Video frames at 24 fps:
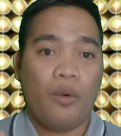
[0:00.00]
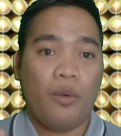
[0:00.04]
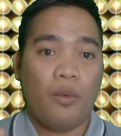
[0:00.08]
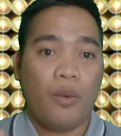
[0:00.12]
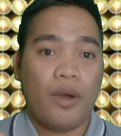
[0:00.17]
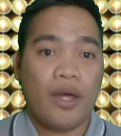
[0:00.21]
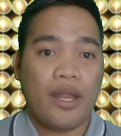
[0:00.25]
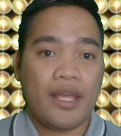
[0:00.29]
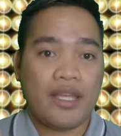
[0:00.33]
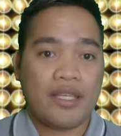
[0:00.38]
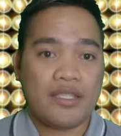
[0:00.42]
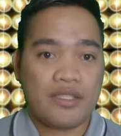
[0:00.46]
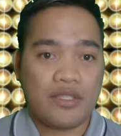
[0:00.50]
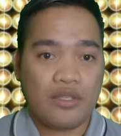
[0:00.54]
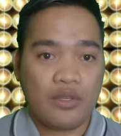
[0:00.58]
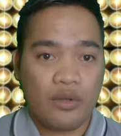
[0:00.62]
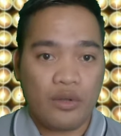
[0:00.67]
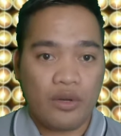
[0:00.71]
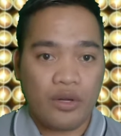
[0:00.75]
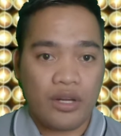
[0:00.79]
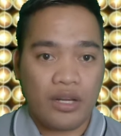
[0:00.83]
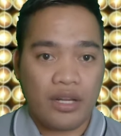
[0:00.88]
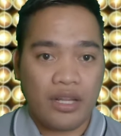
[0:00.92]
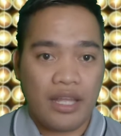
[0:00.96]
what is
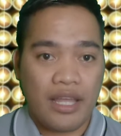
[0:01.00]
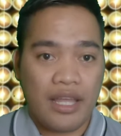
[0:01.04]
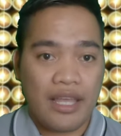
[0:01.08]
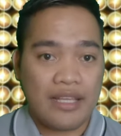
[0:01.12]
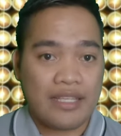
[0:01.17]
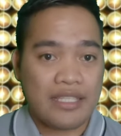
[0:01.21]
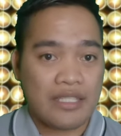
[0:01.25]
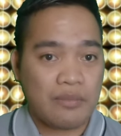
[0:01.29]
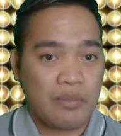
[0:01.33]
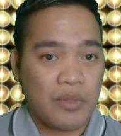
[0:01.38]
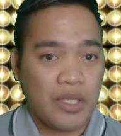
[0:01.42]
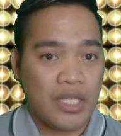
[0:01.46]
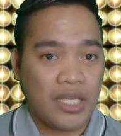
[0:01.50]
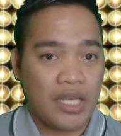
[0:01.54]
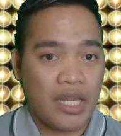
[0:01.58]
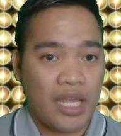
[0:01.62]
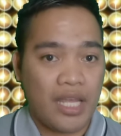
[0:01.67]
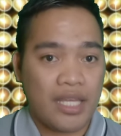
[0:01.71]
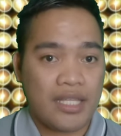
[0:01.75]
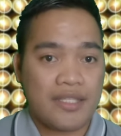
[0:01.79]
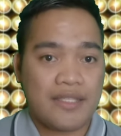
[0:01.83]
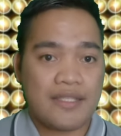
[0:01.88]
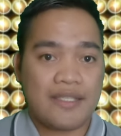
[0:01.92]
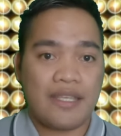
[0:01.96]
your
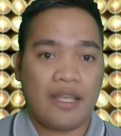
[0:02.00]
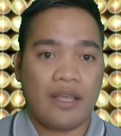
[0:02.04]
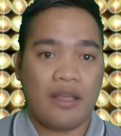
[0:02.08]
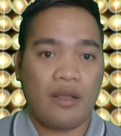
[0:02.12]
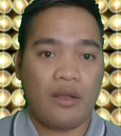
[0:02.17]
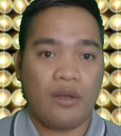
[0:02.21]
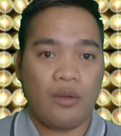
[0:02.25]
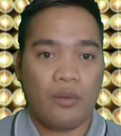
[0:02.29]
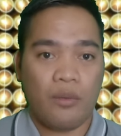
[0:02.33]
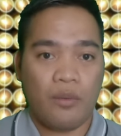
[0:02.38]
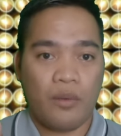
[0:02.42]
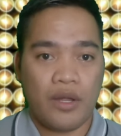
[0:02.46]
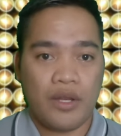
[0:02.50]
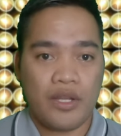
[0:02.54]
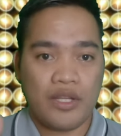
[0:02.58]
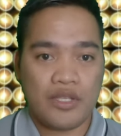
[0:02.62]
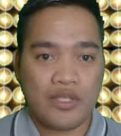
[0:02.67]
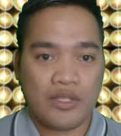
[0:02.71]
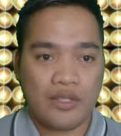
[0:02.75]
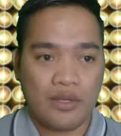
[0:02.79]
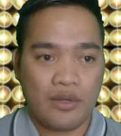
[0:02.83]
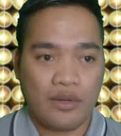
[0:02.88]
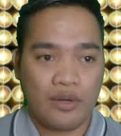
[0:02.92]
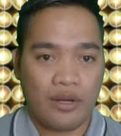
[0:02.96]
experience what
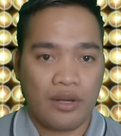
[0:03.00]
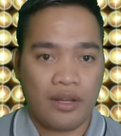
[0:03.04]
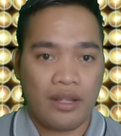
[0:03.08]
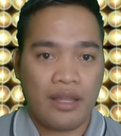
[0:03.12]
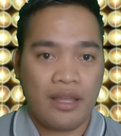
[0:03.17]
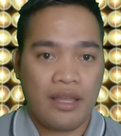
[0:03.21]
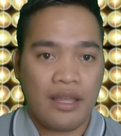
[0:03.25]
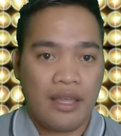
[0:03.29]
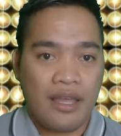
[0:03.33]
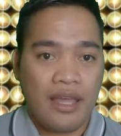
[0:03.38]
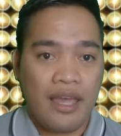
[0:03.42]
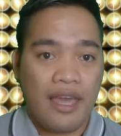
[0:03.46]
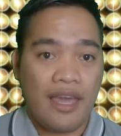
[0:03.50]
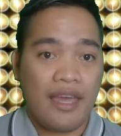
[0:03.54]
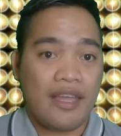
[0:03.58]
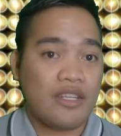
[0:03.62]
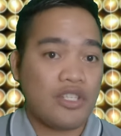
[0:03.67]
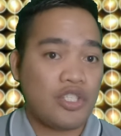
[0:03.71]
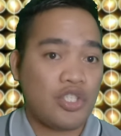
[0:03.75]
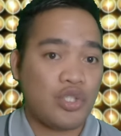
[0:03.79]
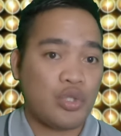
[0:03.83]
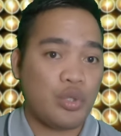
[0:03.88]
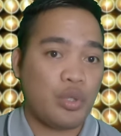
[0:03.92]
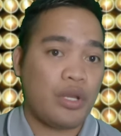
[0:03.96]
is your
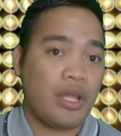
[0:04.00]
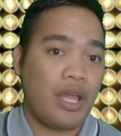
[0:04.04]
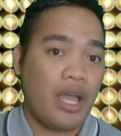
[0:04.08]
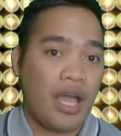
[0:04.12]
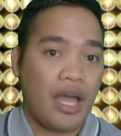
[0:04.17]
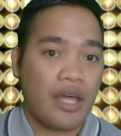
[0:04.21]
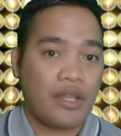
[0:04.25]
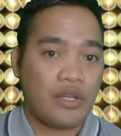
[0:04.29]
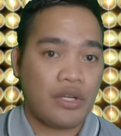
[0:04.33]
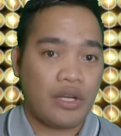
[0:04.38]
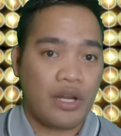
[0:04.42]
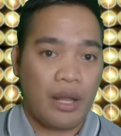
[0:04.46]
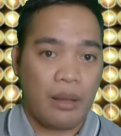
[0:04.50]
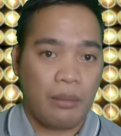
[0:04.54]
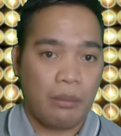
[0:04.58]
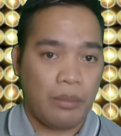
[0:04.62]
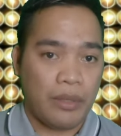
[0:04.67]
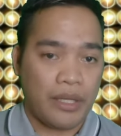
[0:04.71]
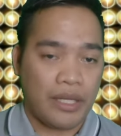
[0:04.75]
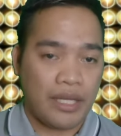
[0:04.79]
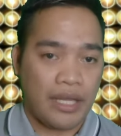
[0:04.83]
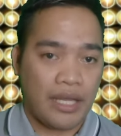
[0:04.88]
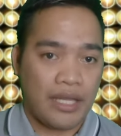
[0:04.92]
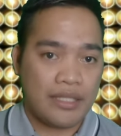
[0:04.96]
edge to the other
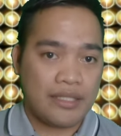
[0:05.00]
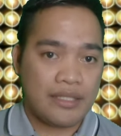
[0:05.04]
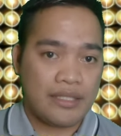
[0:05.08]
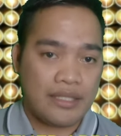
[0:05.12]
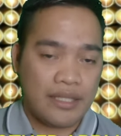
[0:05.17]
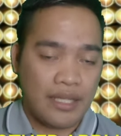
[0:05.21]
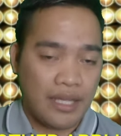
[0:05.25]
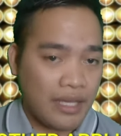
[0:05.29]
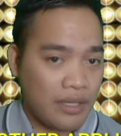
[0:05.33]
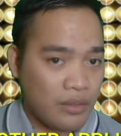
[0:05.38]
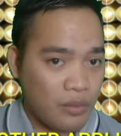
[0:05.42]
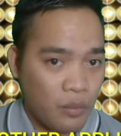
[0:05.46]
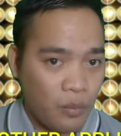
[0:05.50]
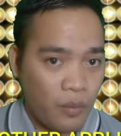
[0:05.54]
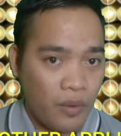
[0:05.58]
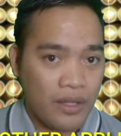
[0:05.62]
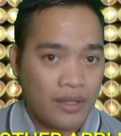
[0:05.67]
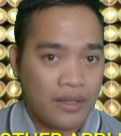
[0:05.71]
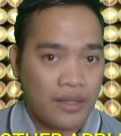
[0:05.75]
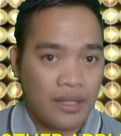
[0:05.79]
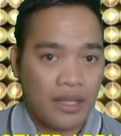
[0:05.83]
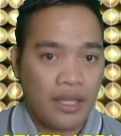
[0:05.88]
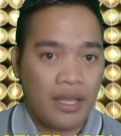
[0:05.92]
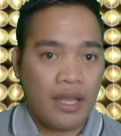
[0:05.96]
applicants and
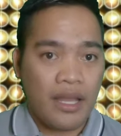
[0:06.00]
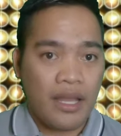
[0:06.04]
what